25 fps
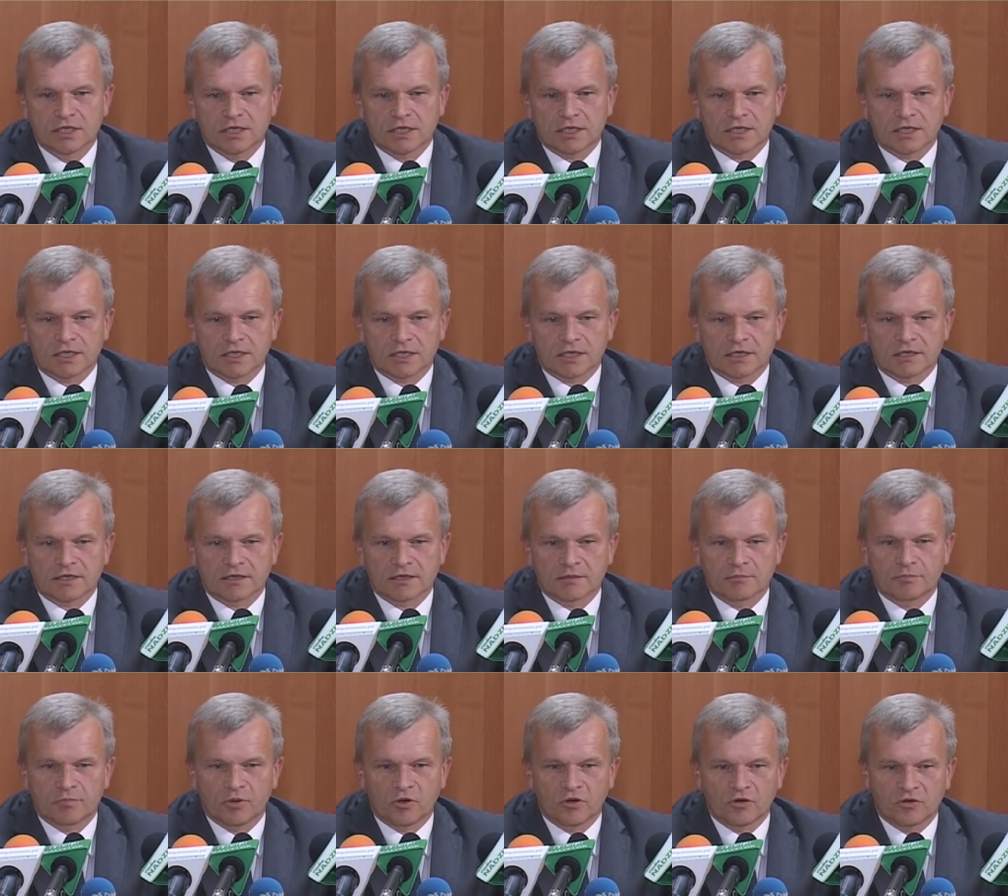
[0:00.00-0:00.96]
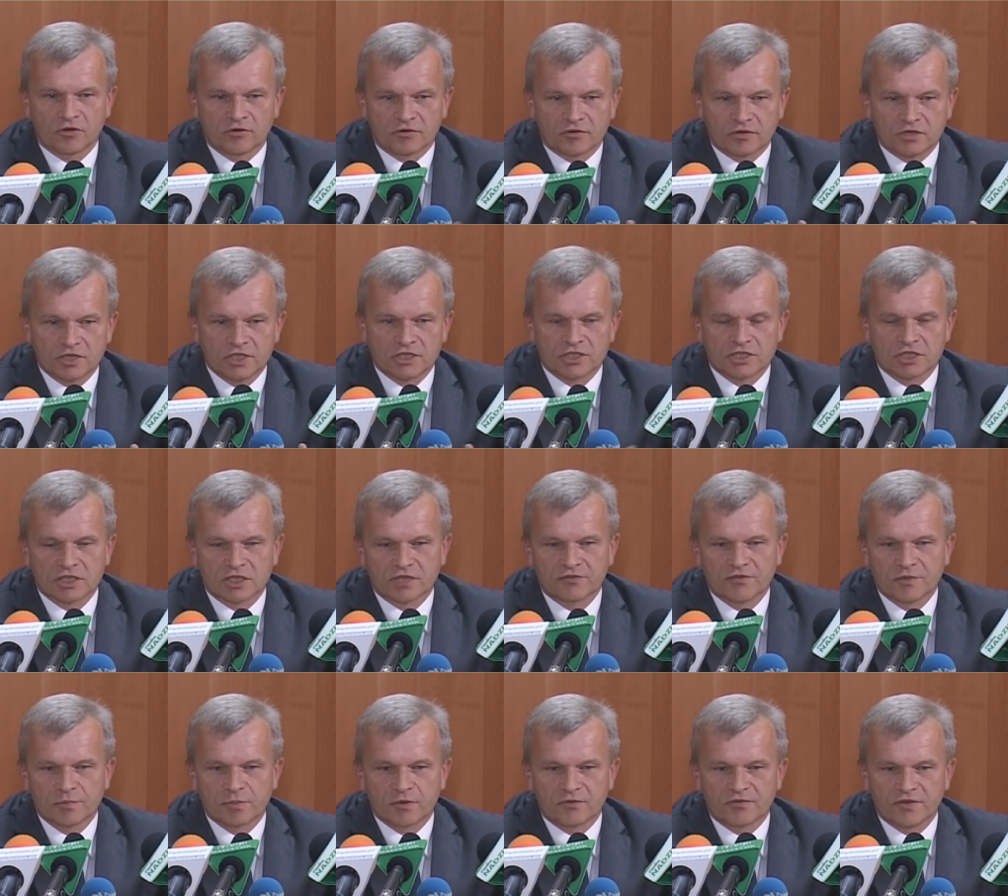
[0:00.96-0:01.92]
e, po licznych
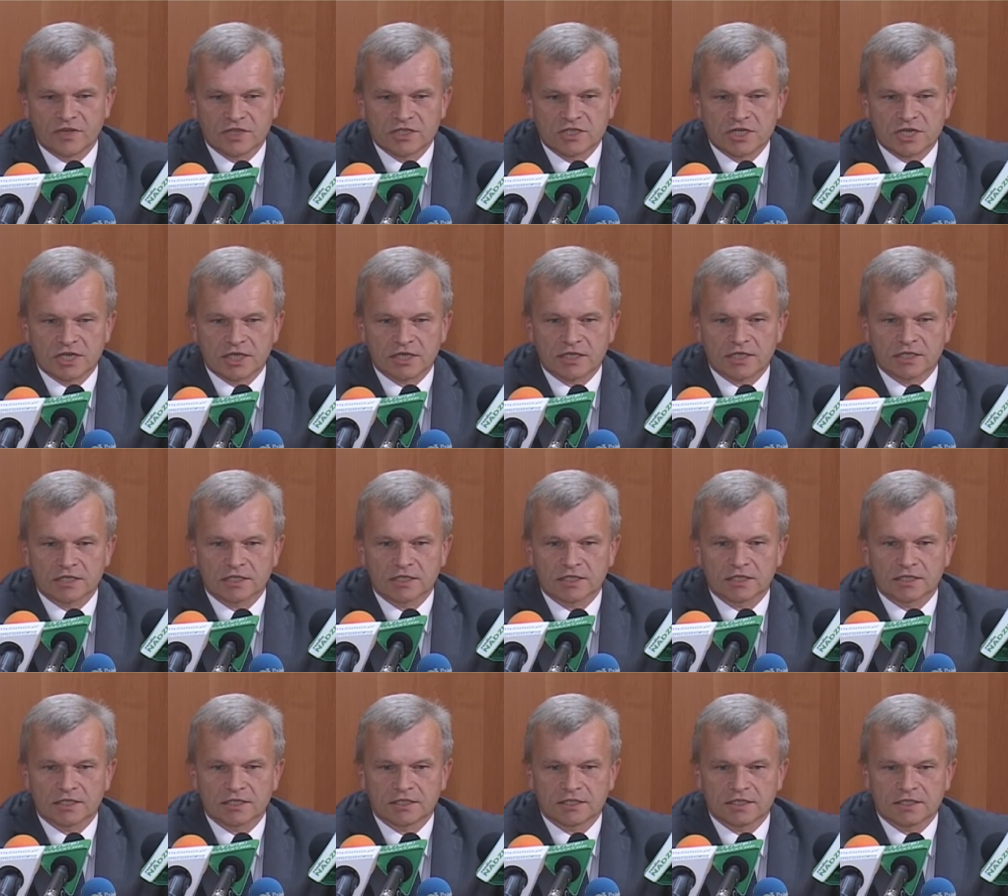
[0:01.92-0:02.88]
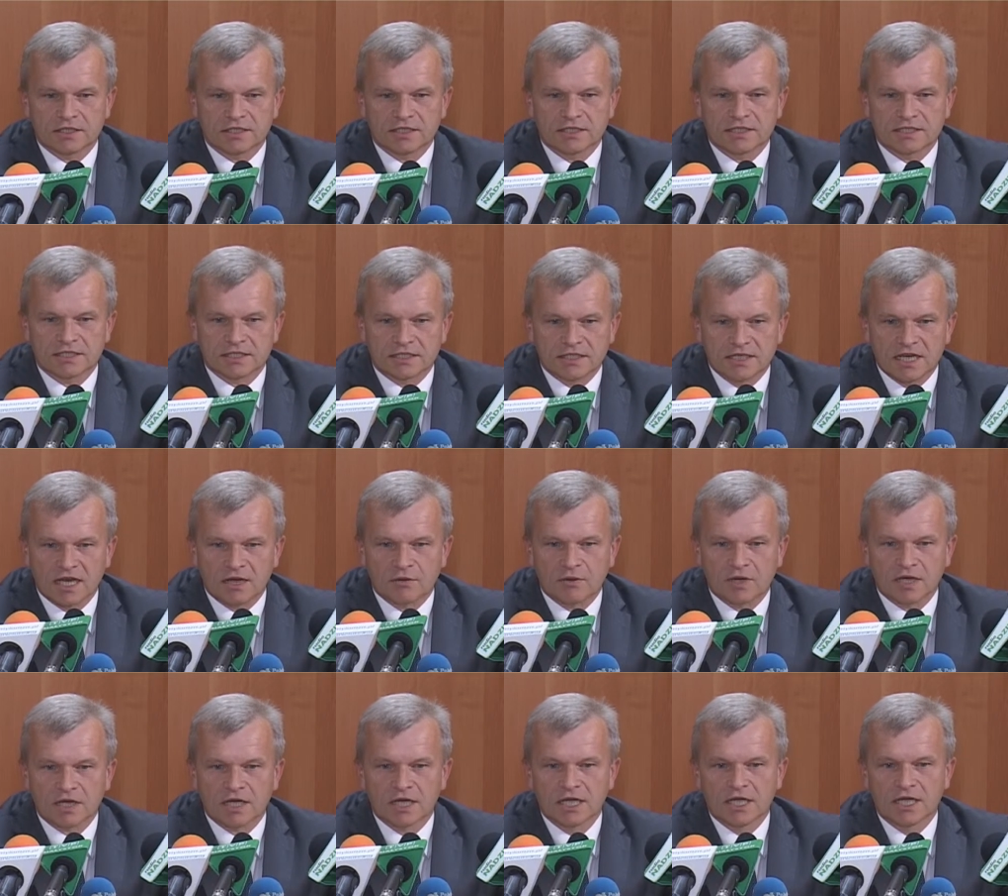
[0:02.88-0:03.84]
wypowiedziach e, i sygnałach